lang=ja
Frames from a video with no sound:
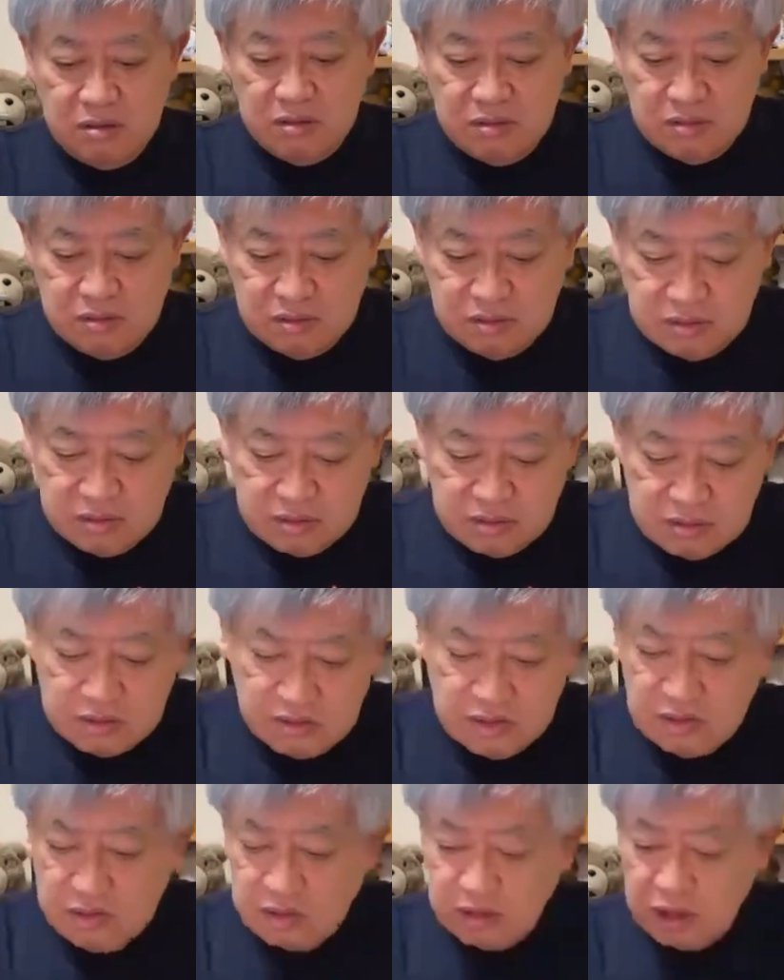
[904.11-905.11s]
うん
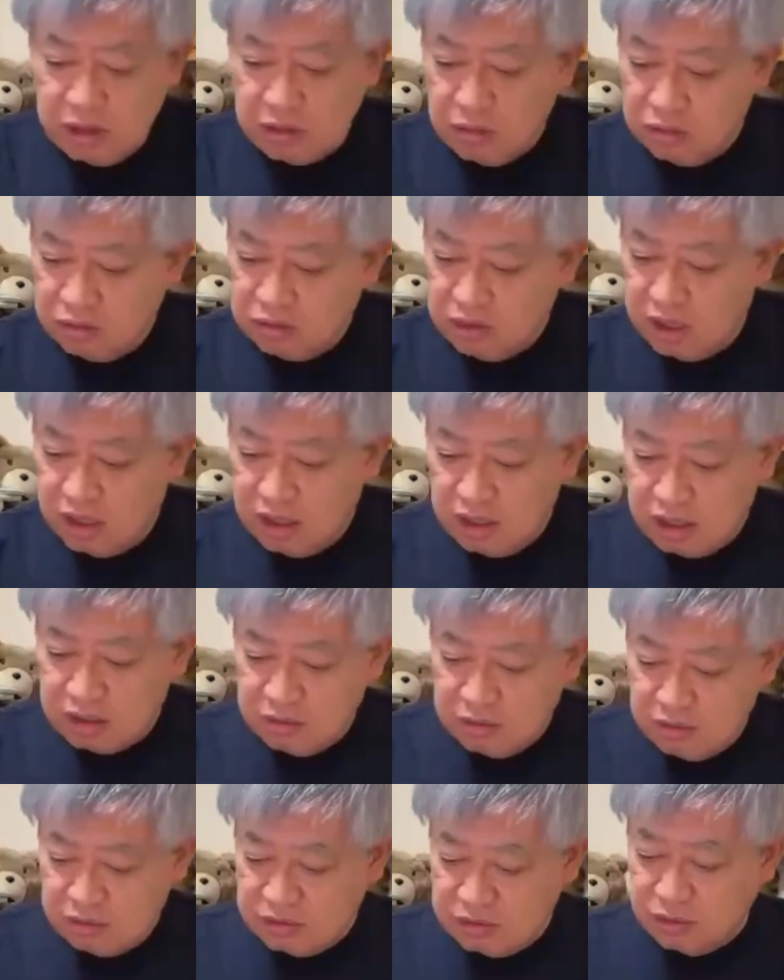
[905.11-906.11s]
いや、こんな、あ
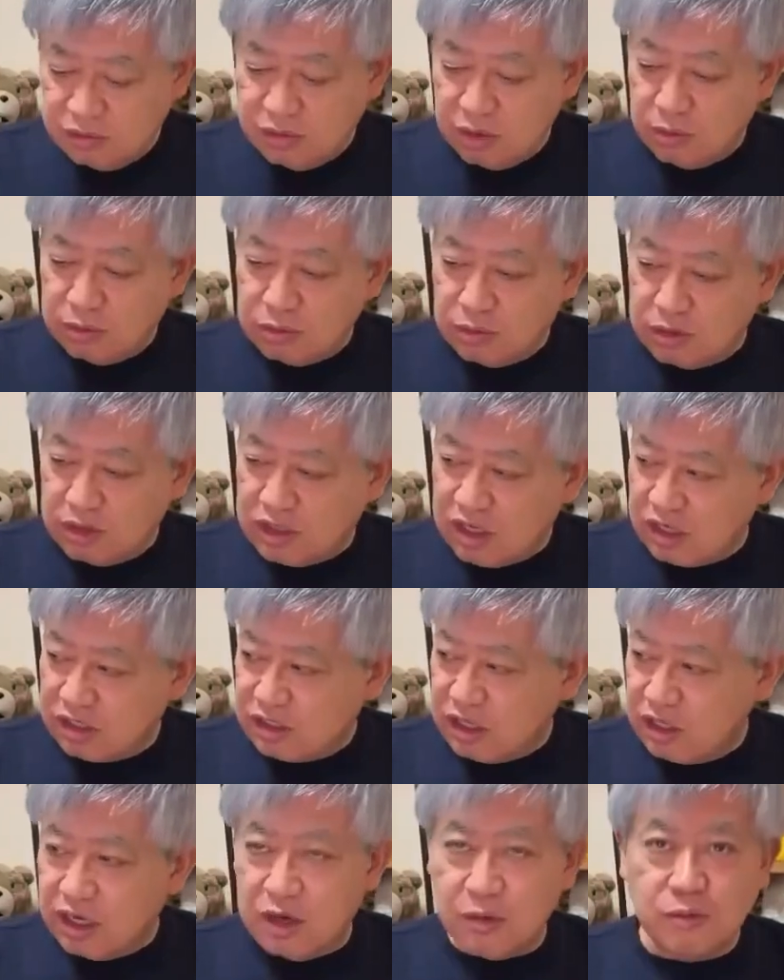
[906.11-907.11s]
の、そんなことを期待
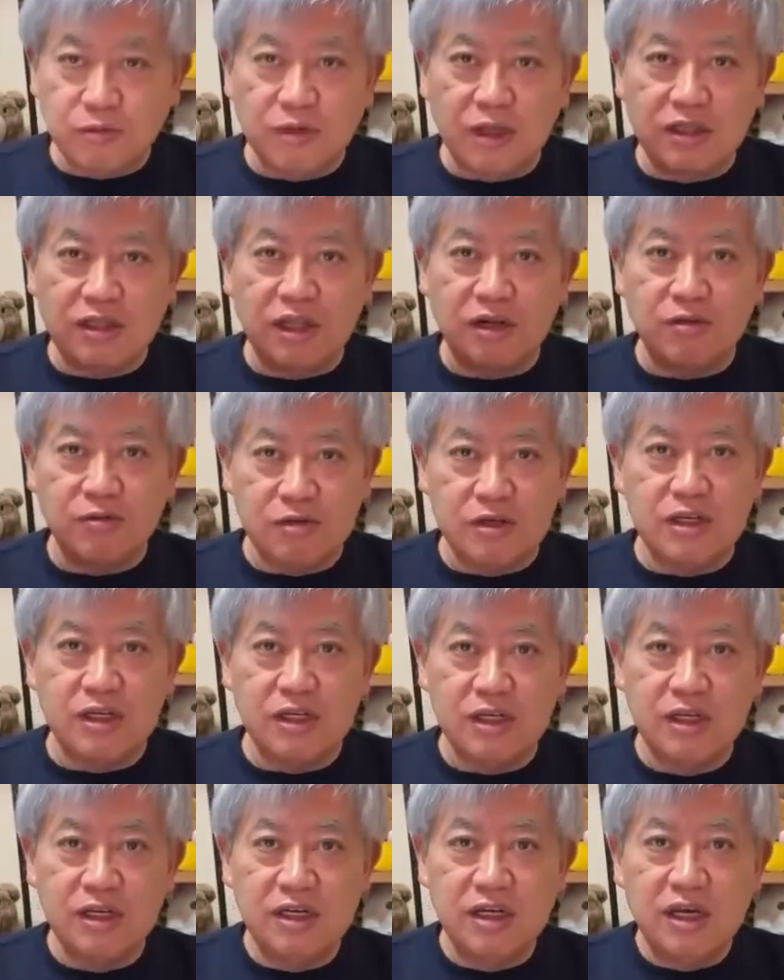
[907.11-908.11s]
してない本だったの
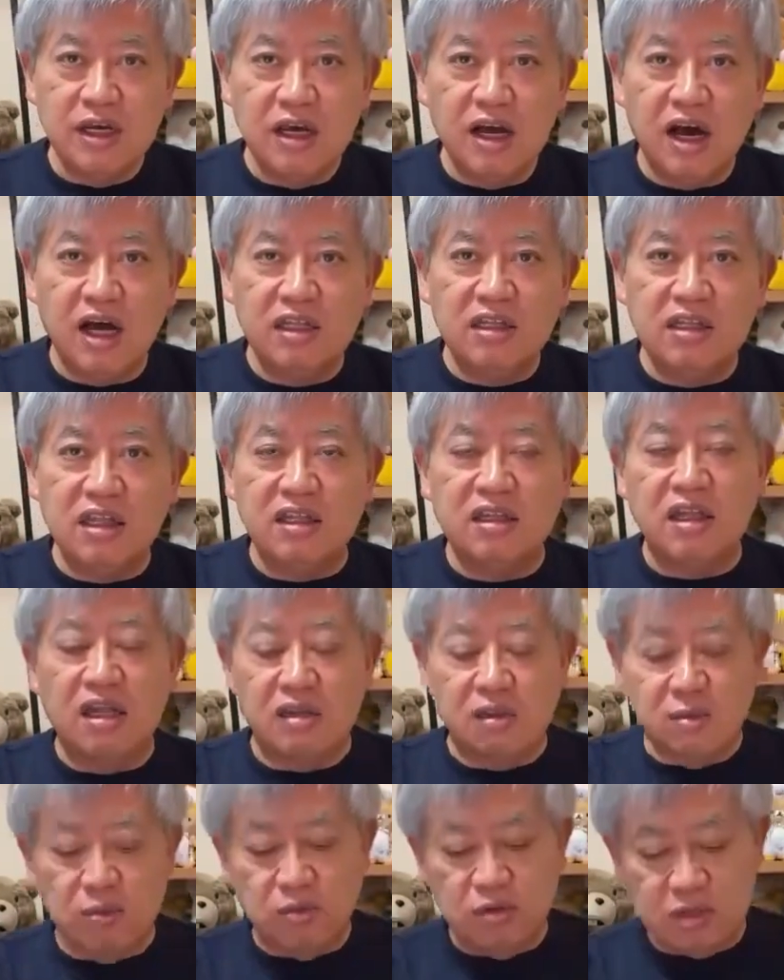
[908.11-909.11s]
に、あったん
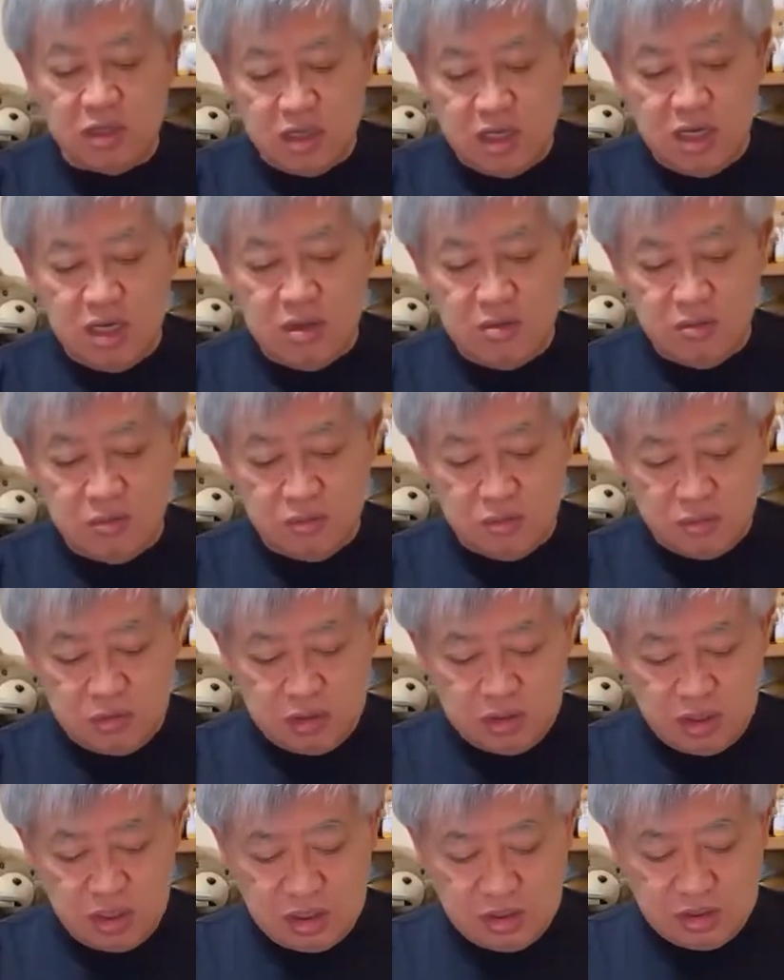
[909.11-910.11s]
だと思ってね、本当
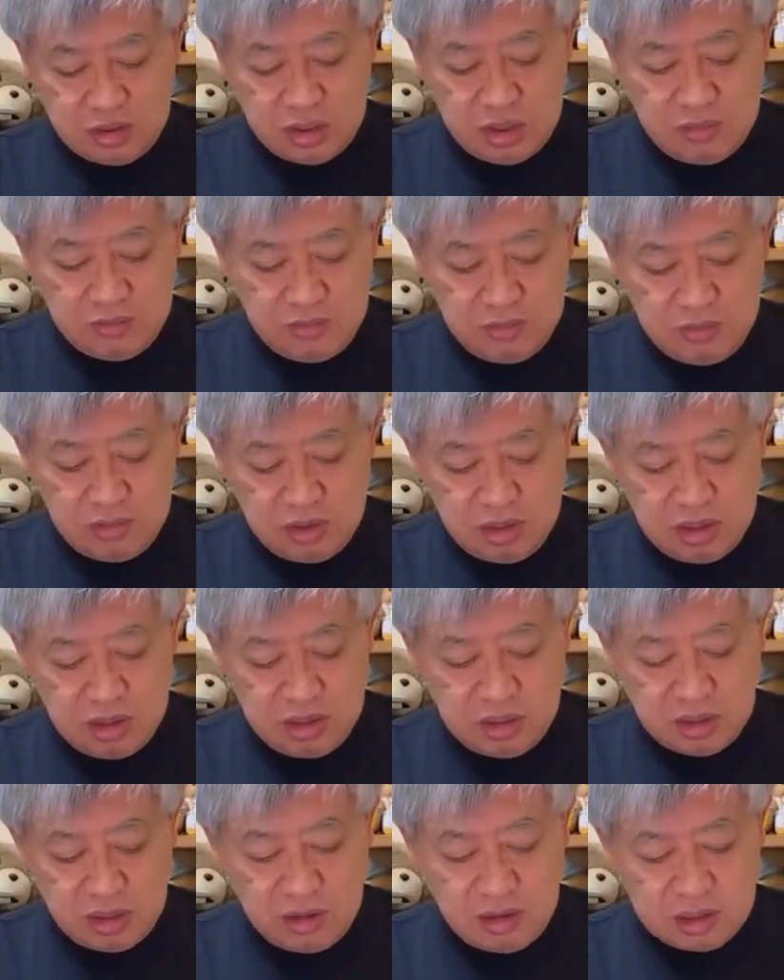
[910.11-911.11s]
期待して、
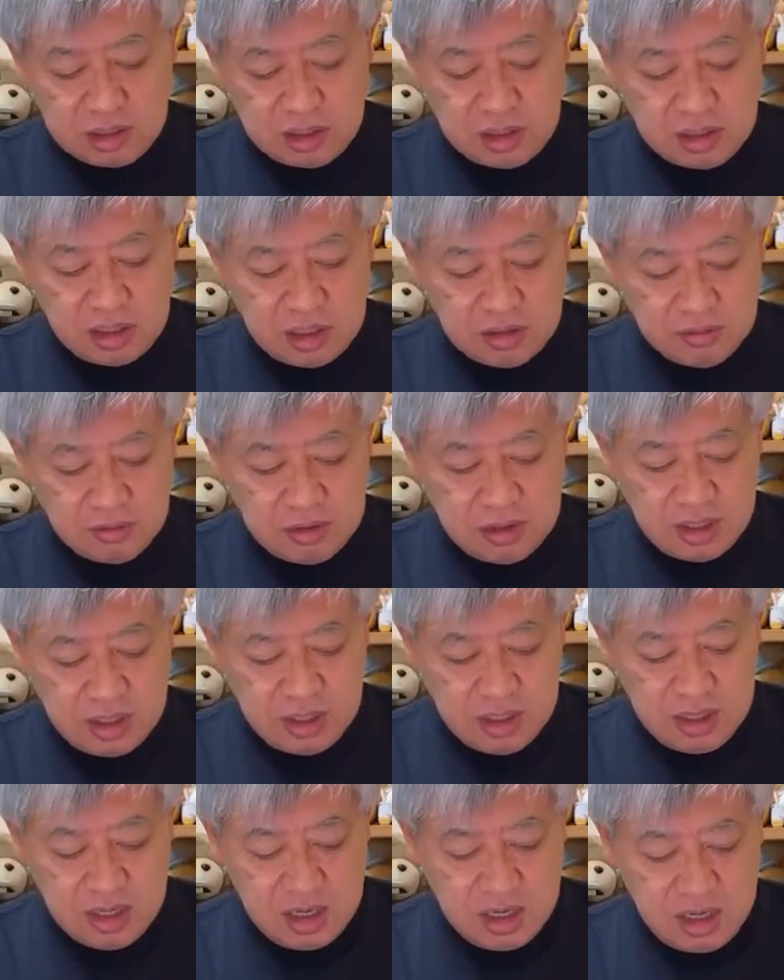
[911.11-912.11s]
えー、いたわけじゃないの
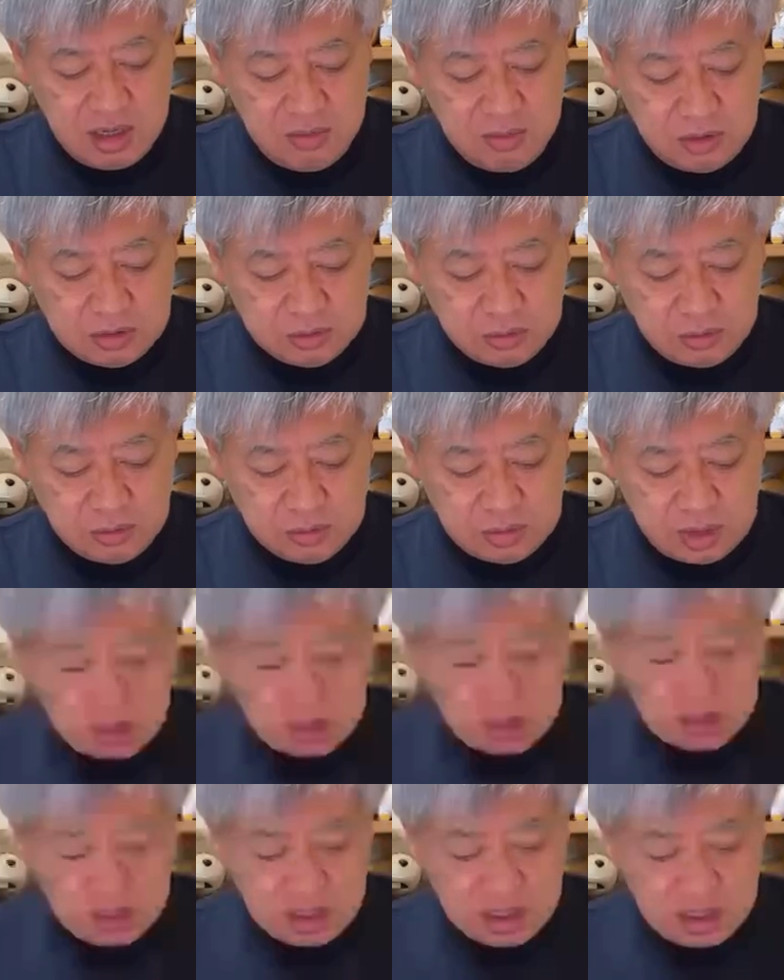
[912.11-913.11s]
ね。まあそういう
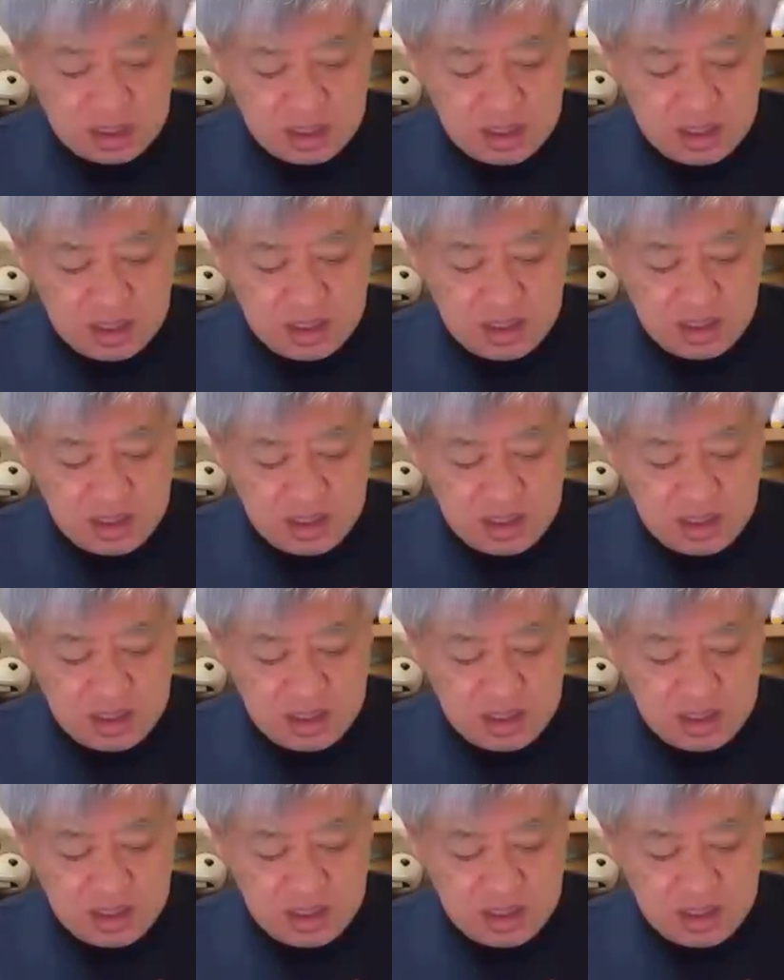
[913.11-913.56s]
中で、